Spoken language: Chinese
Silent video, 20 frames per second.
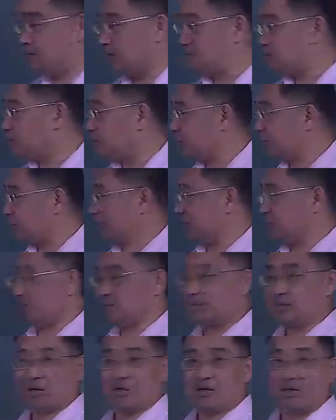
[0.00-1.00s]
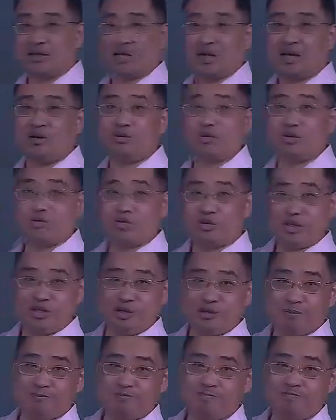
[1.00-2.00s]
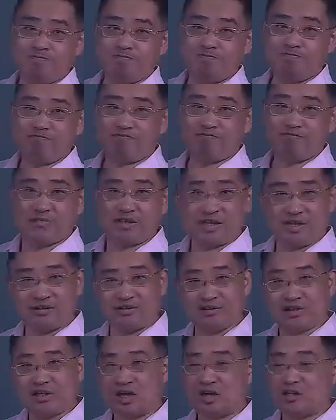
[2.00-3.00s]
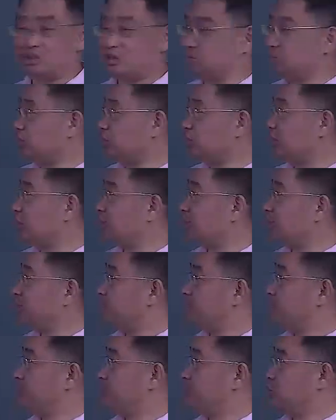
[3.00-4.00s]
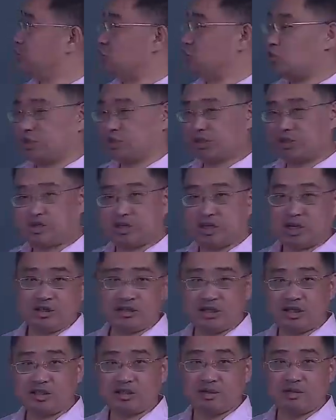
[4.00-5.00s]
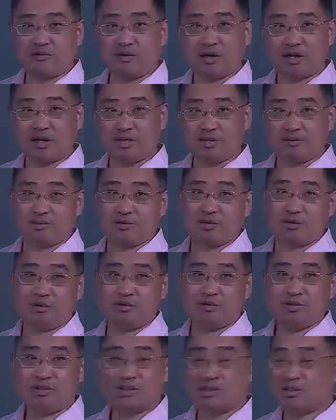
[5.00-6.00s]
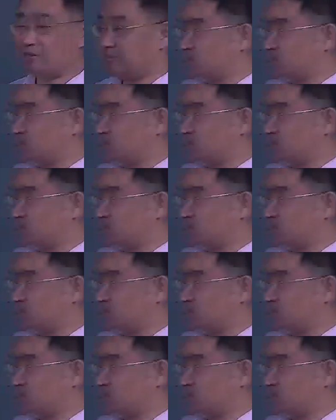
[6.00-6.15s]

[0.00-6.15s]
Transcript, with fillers: 题呢，给大家留个作业，大家去尝试做一下。如果是抢占式的话，该怎么做？其实我刚才提